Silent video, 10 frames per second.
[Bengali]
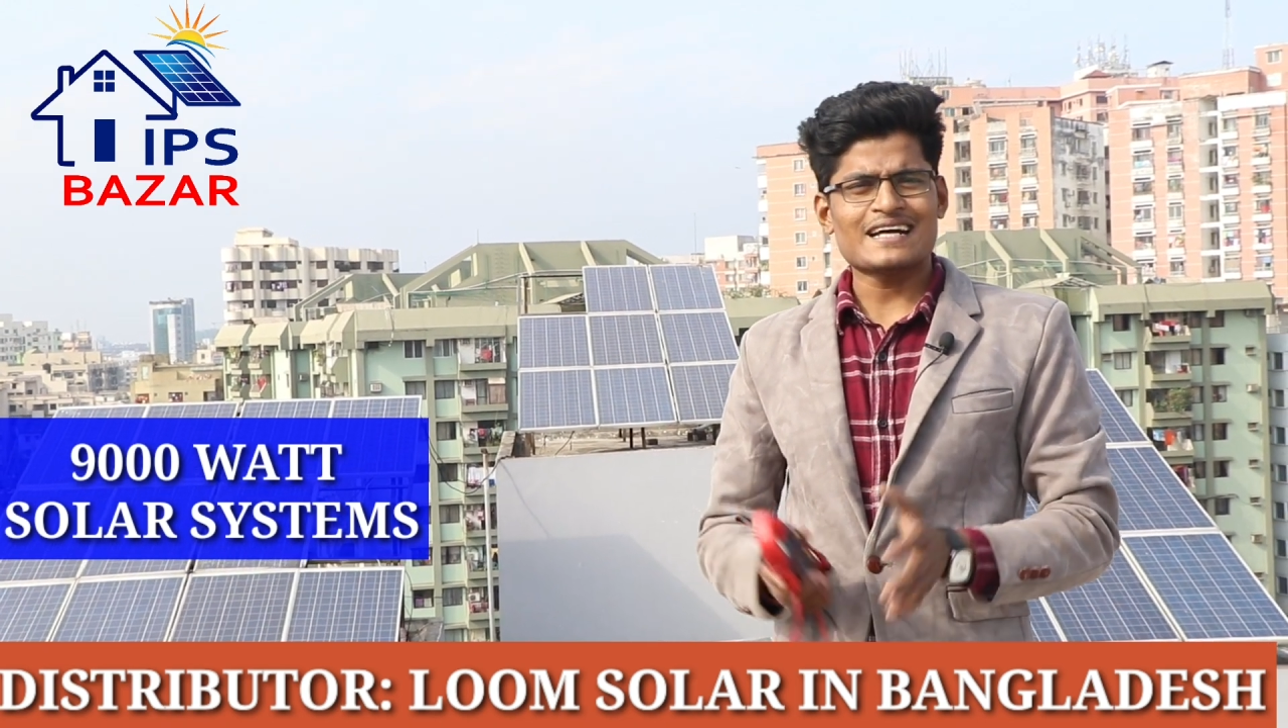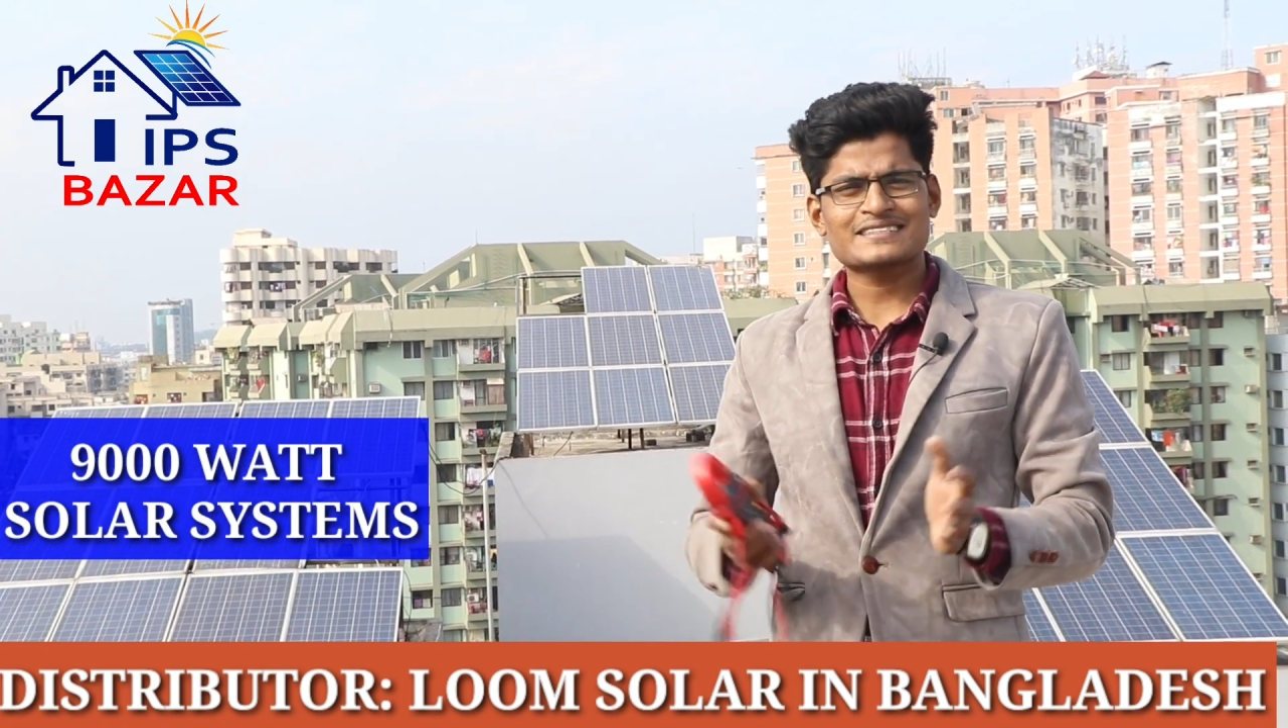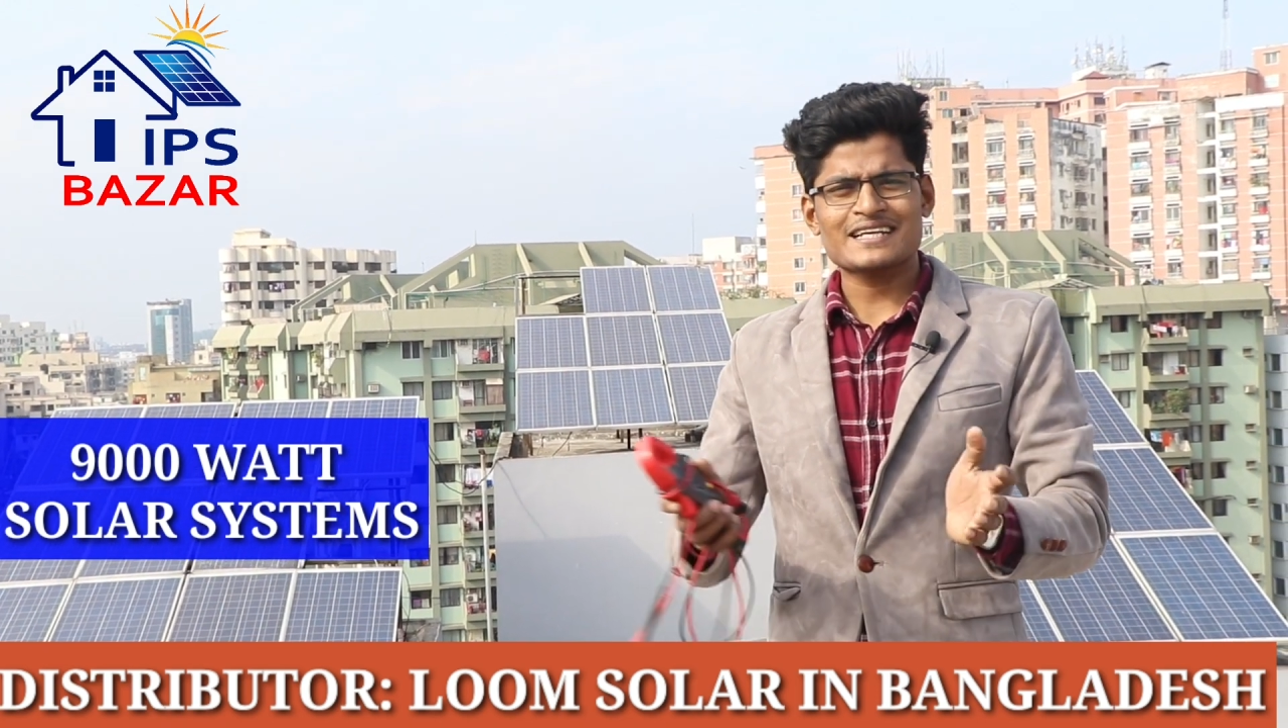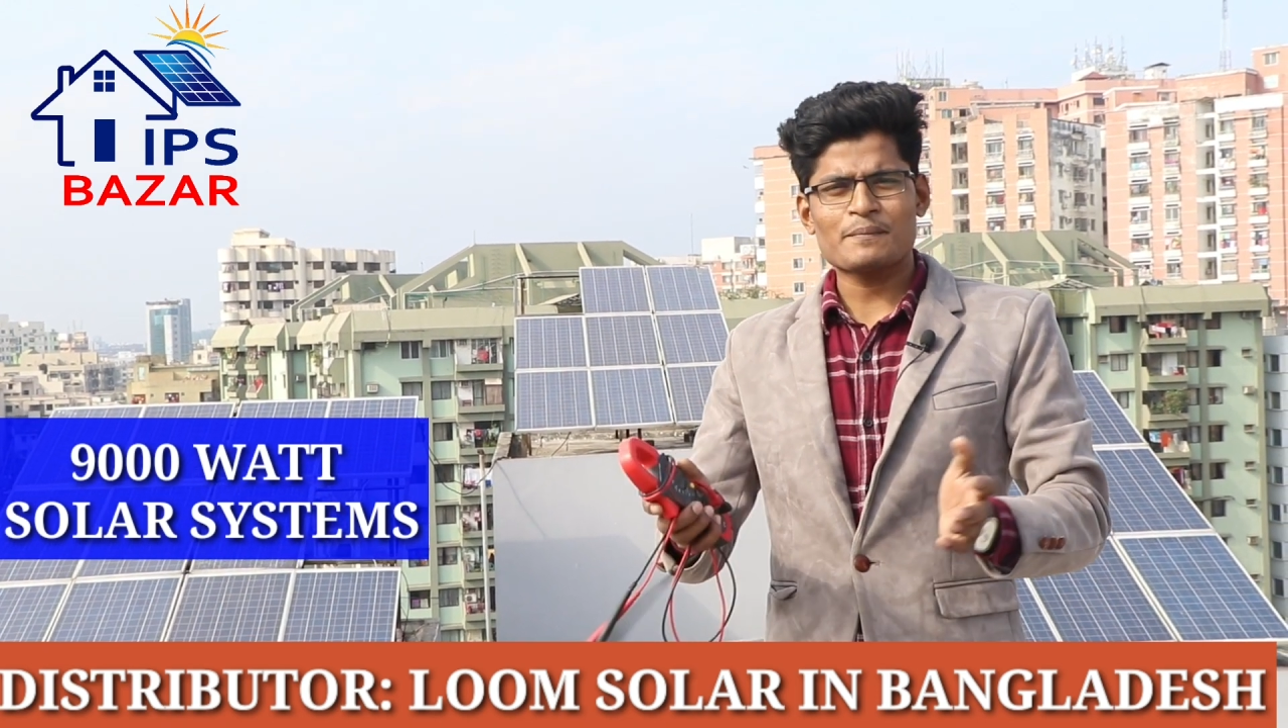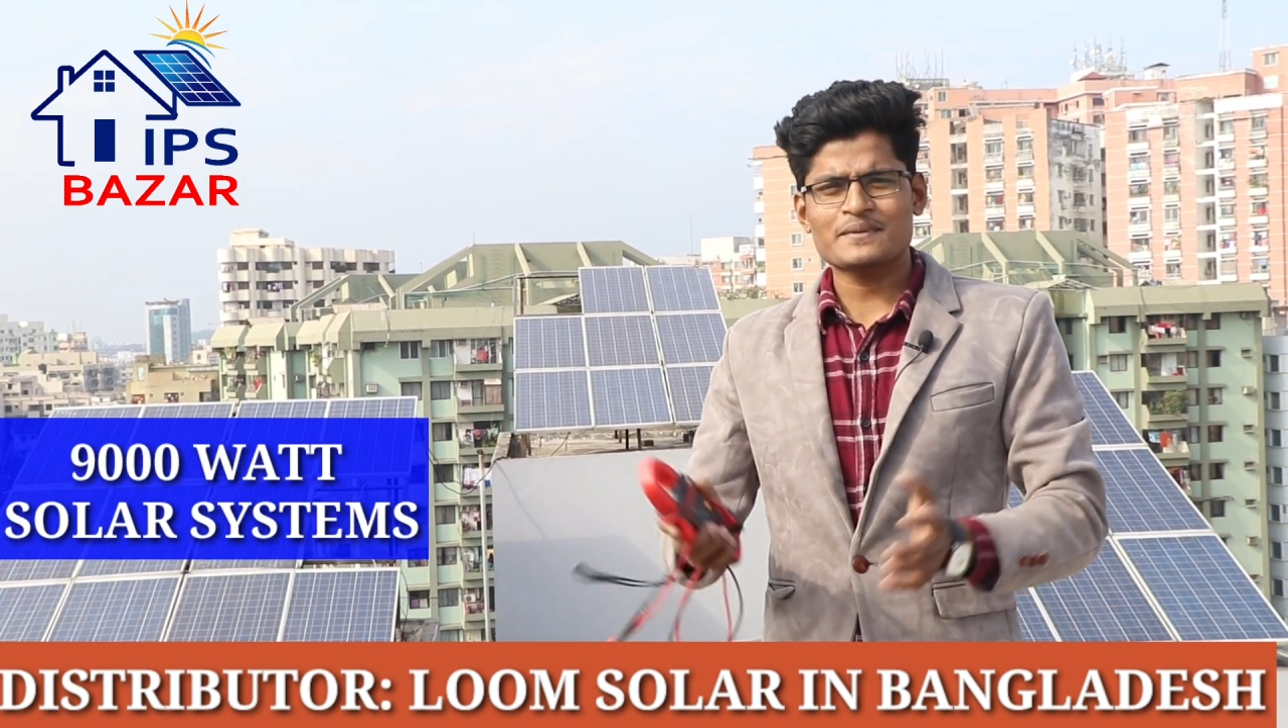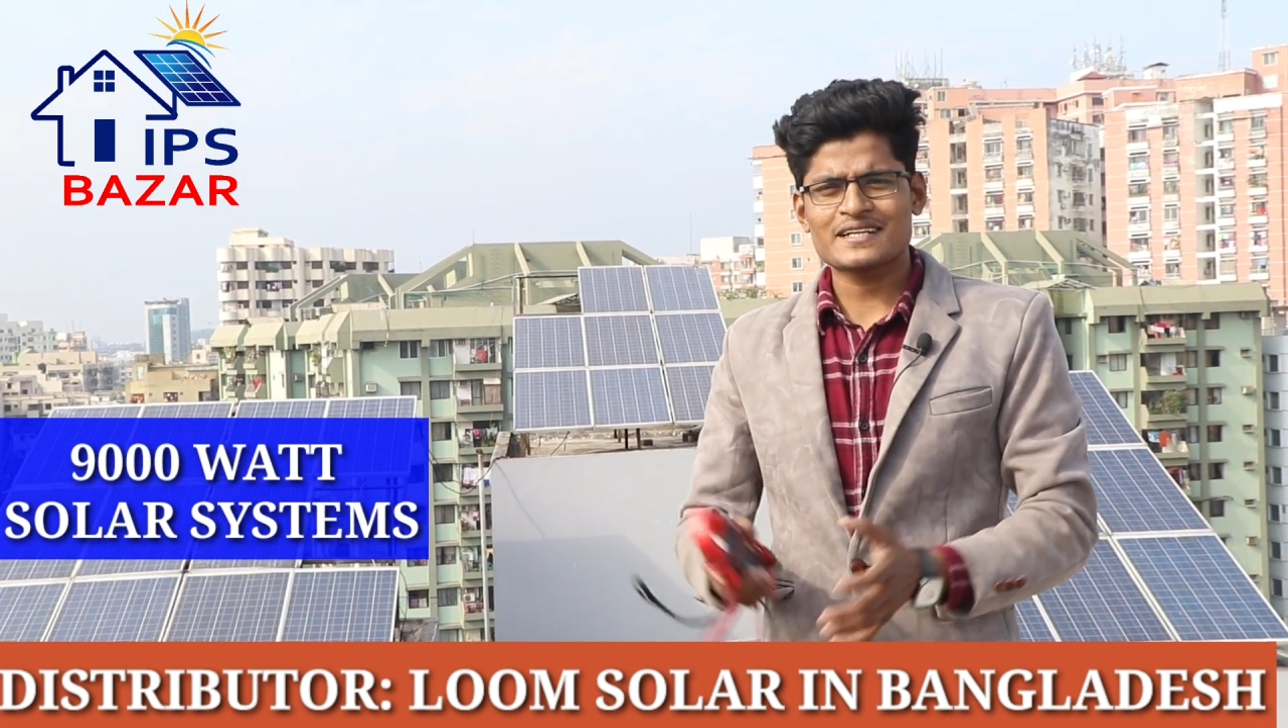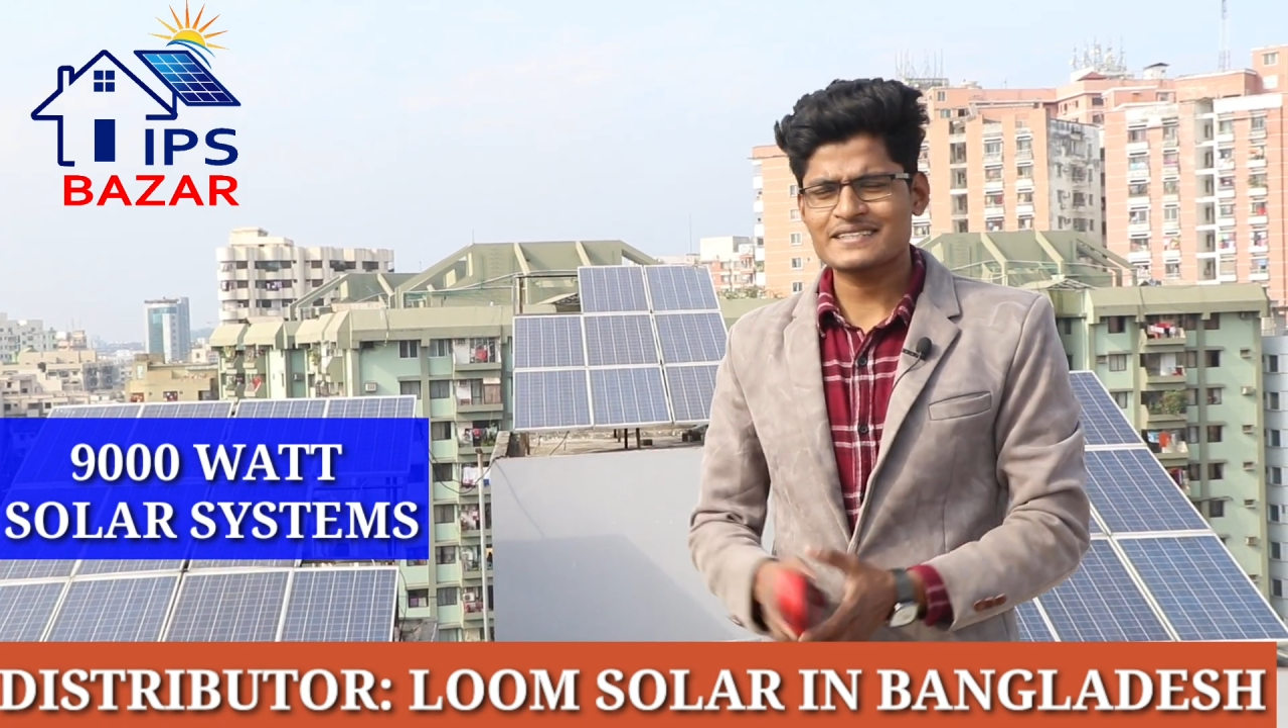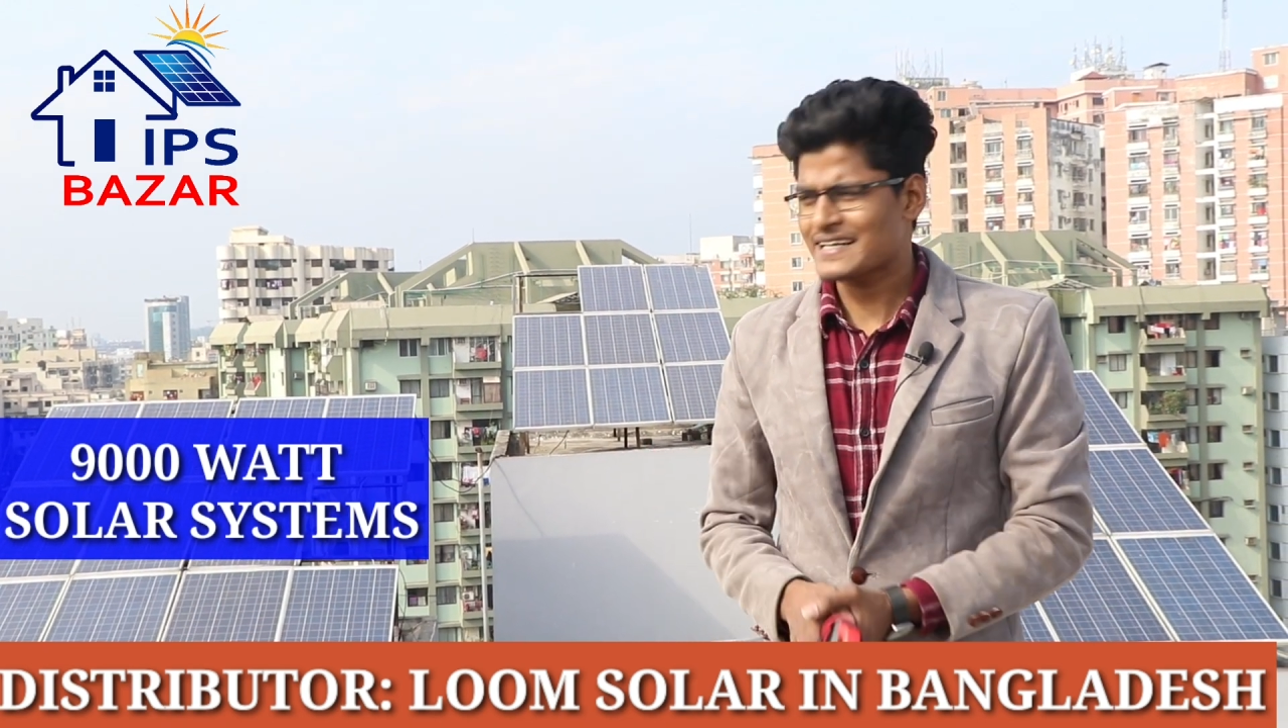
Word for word: আজকে আপনাদেরকে